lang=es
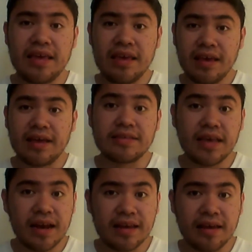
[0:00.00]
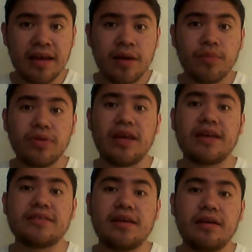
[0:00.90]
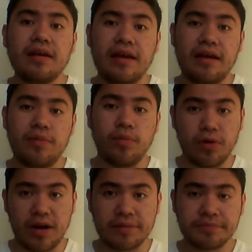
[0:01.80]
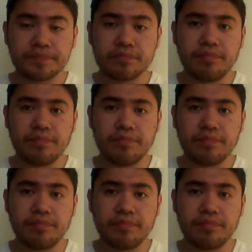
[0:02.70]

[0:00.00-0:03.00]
y ese alguien podría ser eh, Mona.